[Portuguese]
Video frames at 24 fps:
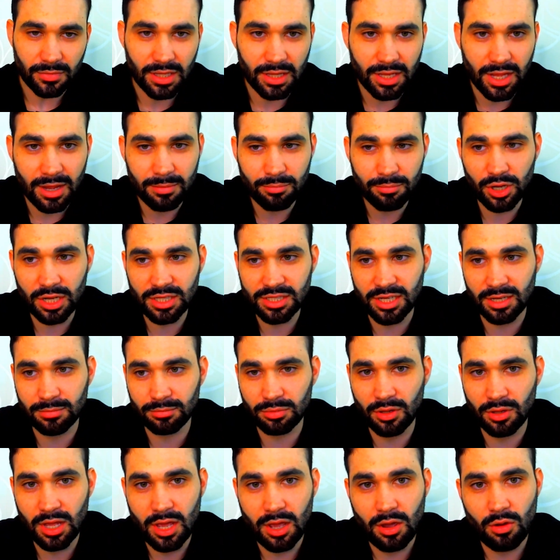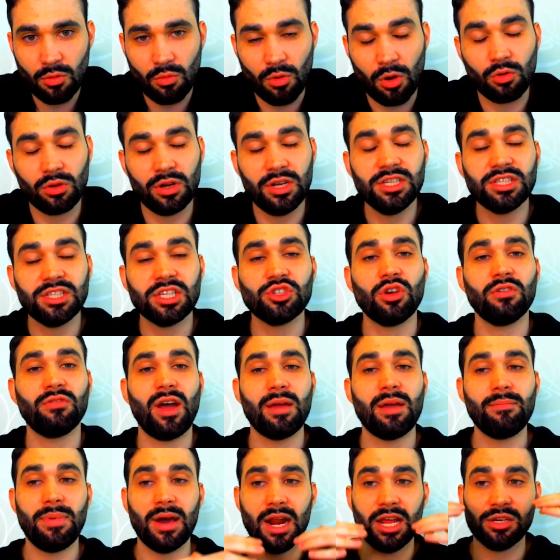Né? Por exemplo, o alcoolista só
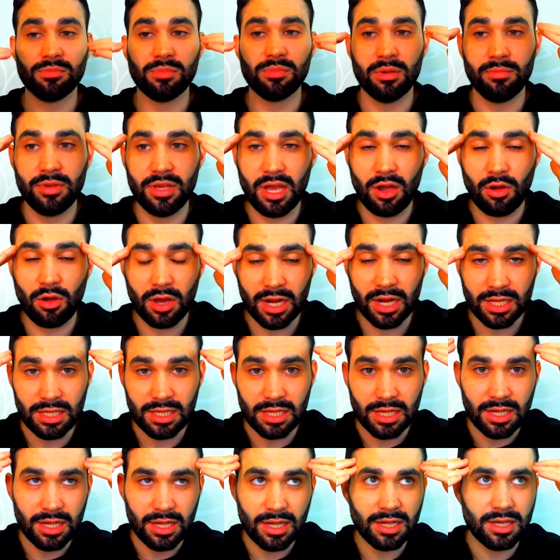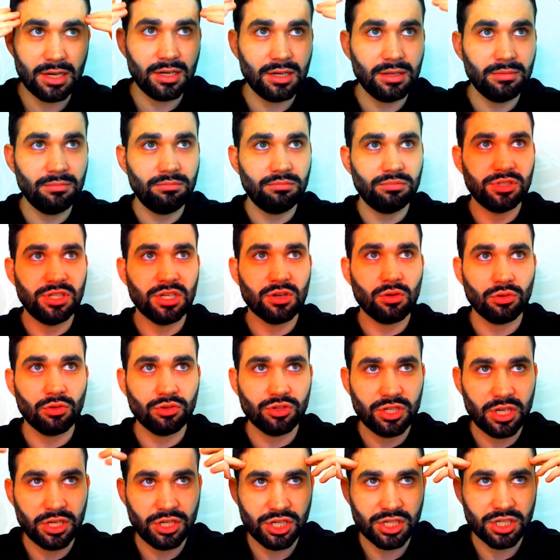vai parar de beber a hora que ele se
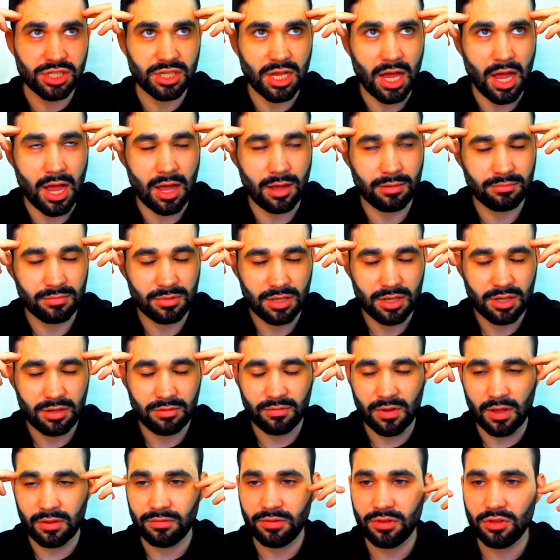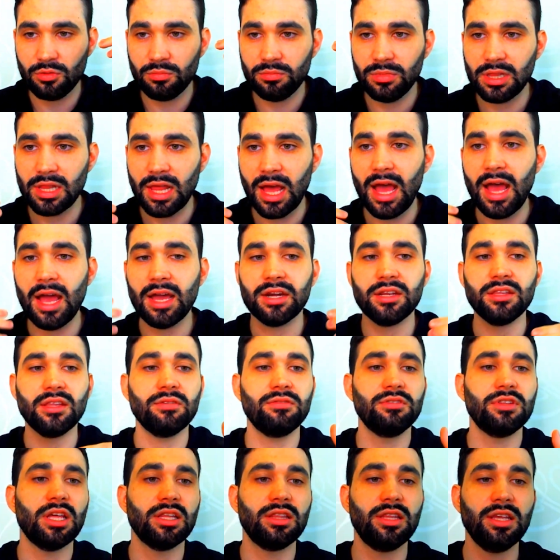conscientizar Vai vir um milagre na
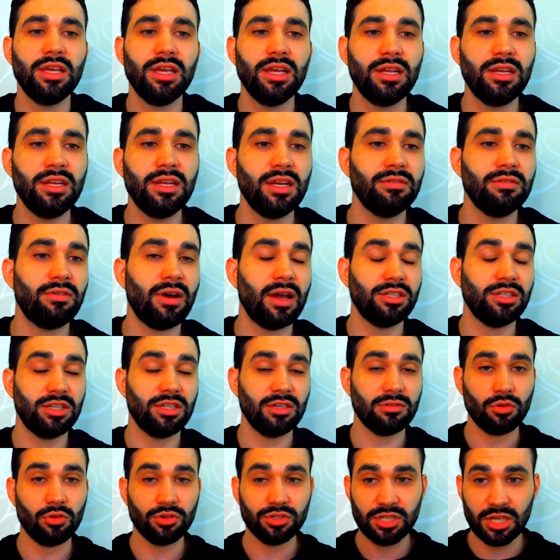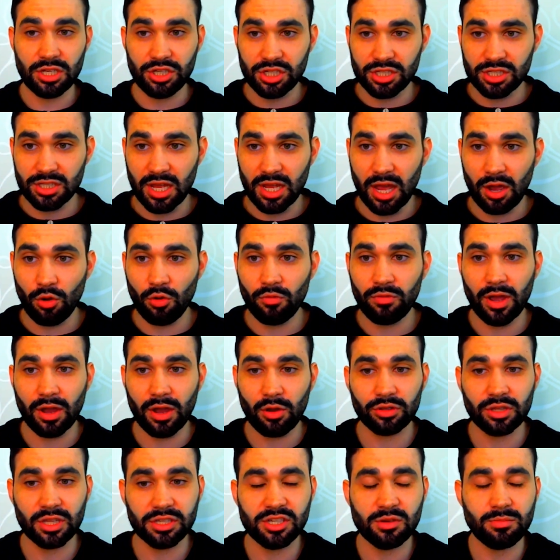vida dele, ele vai se conscientizar ou vai
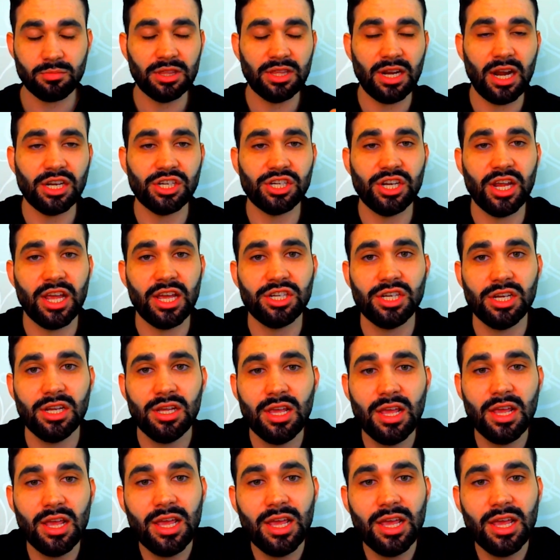acontecer uma tragédia